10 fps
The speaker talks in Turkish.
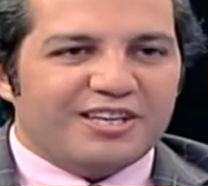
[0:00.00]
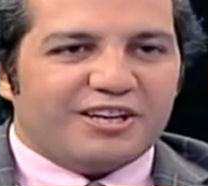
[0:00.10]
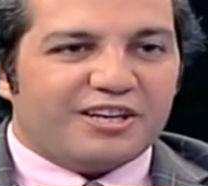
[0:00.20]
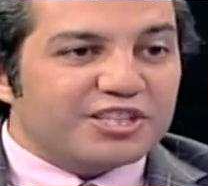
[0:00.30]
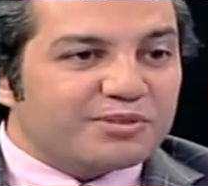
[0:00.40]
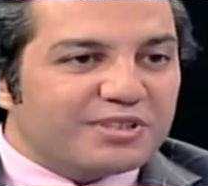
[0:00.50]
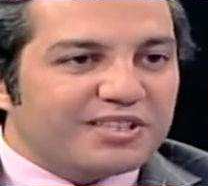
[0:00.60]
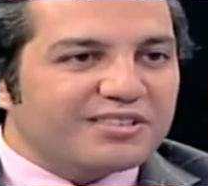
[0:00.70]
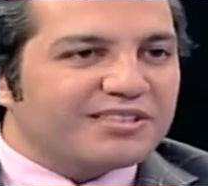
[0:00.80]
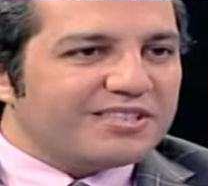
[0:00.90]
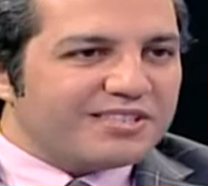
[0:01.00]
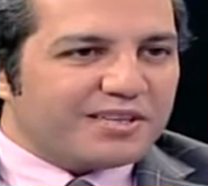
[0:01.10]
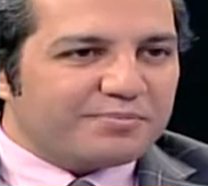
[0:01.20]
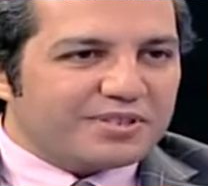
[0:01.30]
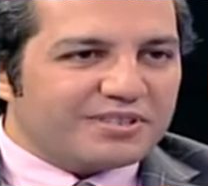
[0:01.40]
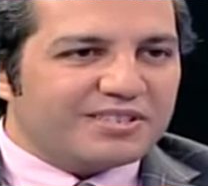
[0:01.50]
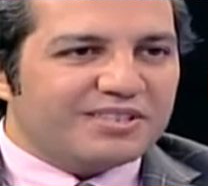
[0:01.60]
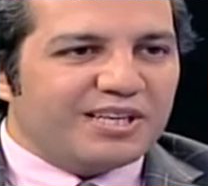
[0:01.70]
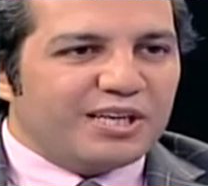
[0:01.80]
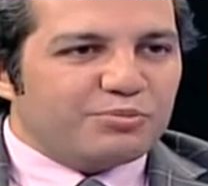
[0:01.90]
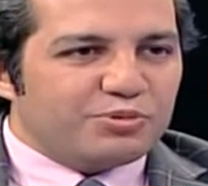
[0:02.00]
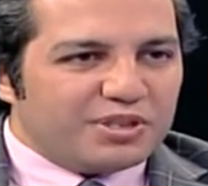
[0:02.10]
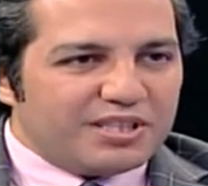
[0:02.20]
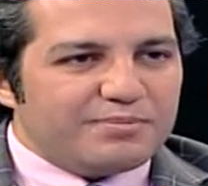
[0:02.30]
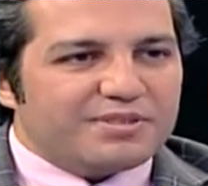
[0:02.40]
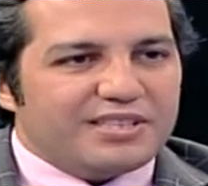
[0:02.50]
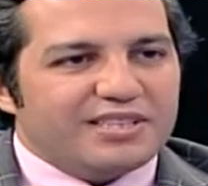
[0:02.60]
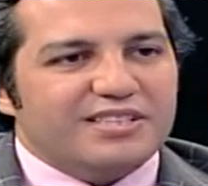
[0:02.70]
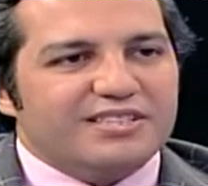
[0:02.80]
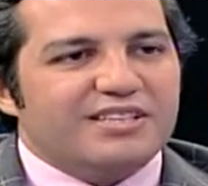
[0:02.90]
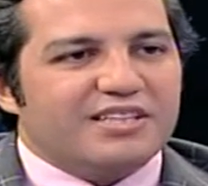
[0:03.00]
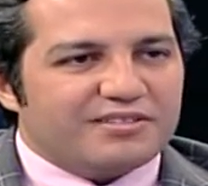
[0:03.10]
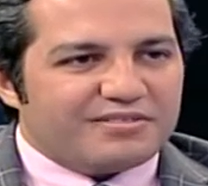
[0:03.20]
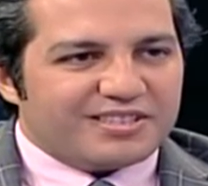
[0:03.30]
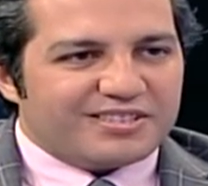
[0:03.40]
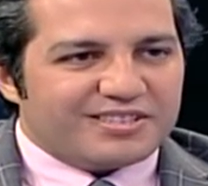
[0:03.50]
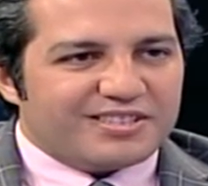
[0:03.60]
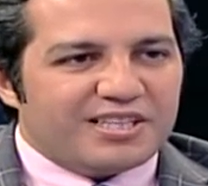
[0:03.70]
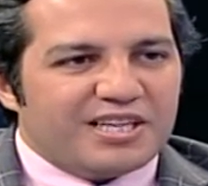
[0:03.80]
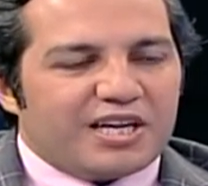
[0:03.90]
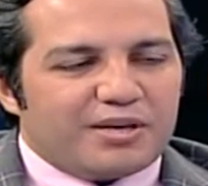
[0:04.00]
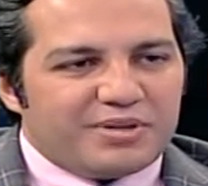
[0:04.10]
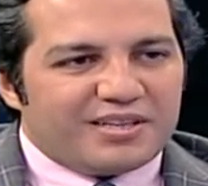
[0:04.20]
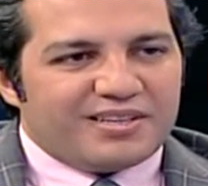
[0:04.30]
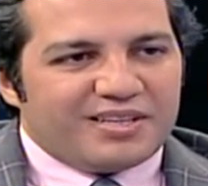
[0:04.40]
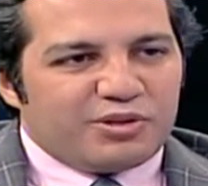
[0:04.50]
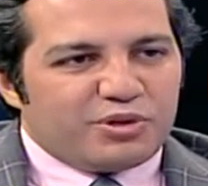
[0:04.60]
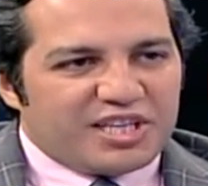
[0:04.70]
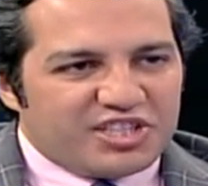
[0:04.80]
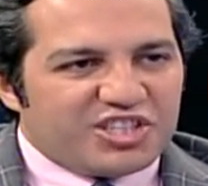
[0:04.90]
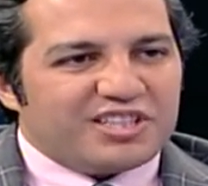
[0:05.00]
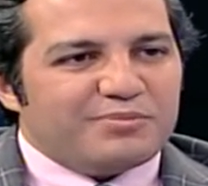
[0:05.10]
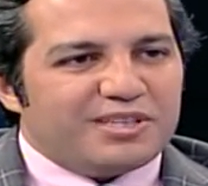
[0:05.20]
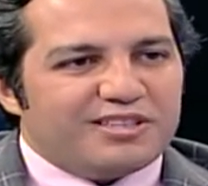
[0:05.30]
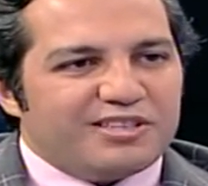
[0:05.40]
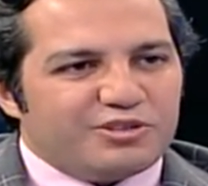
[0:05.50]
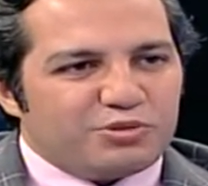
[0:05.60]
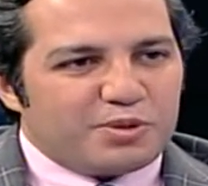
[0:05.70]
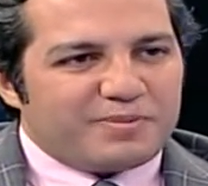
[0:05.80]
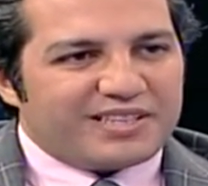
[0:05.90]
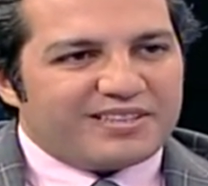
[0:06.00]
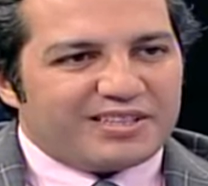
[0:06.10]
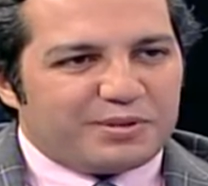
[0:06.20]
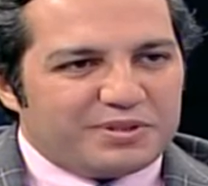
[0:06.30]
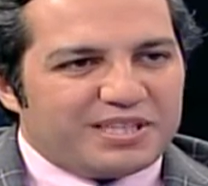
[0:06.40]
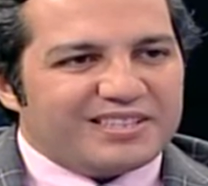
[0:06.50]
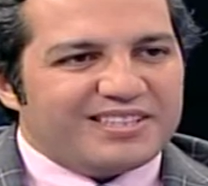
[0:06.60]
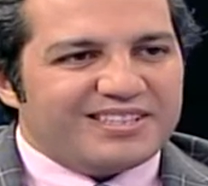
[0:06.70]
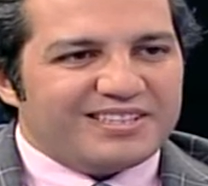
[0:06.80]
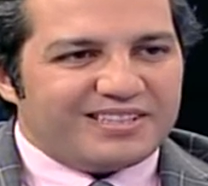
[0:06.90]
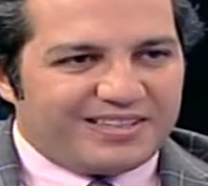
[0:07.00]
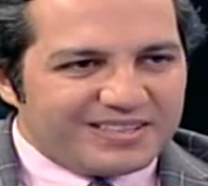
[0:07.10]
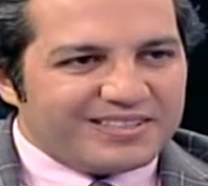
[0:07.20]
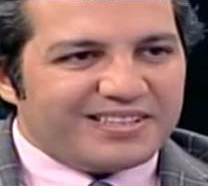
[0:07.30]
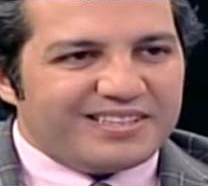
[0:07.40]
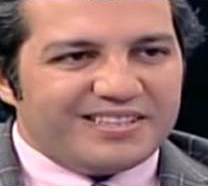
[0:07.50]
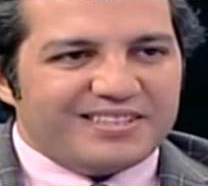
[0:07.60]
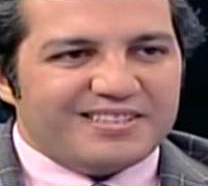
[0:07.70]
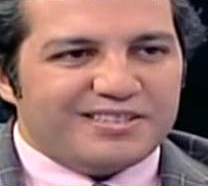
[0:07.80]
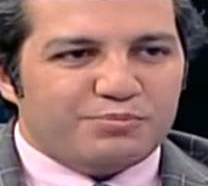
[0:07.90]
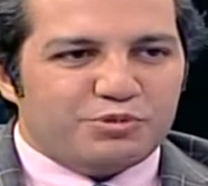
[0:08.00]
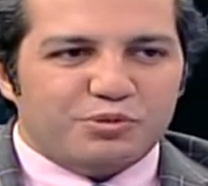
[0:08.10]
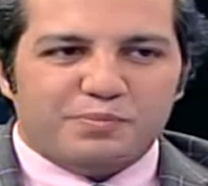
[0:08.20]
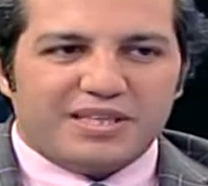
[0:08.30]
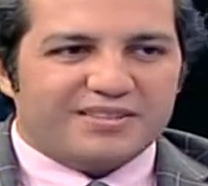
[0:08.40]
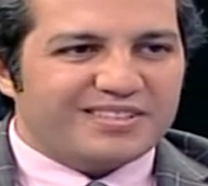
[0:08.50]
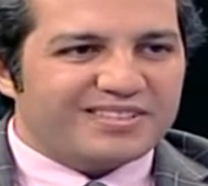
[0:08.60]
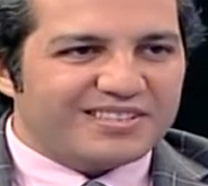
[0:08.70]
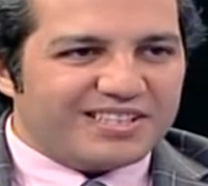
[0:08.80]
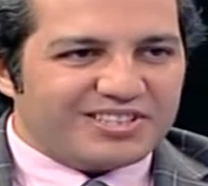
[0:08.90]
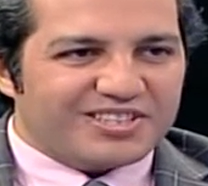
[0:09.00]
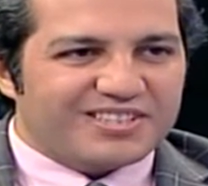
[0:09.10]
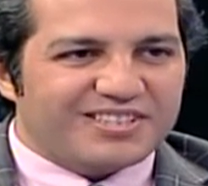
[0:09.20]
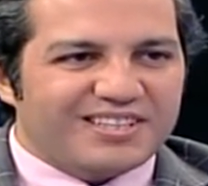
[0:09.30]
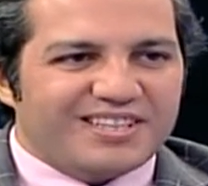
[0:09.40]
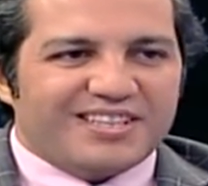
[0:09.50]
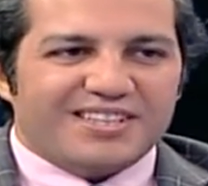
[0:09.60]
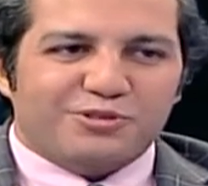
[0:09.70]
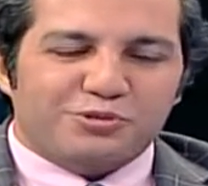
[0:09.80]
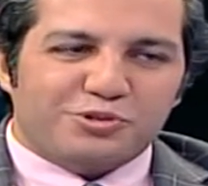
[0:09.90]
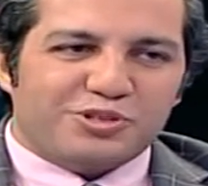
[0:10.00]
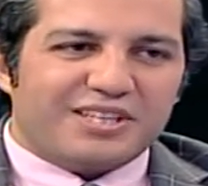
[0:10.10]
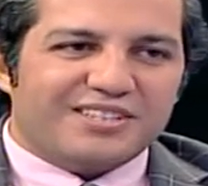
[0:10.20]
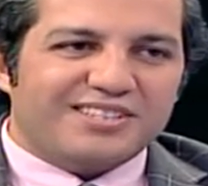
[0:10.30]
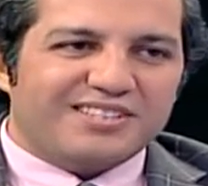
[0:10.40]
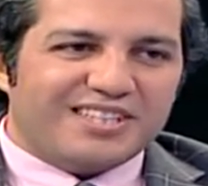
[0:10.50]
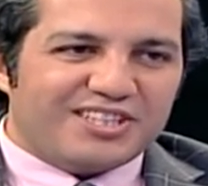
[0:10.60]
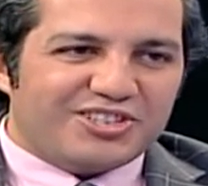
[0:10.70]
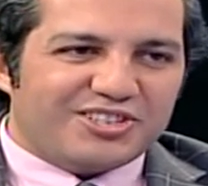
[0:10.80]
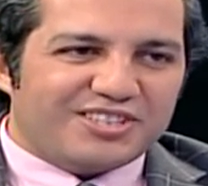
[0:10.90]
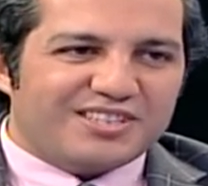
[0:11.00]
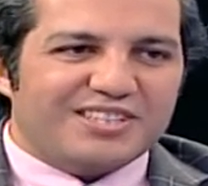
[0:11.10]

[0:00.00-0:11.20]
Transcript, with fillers: harcamalarınızı nasıl yaptınız. Bunların hepsine ikiniz karar verirsiniz. Ama heyecanla beklediğiniz o bebek kapıdan girdiği anda sizin bütün planlarınız değişir. Uyku saatiniz değişir,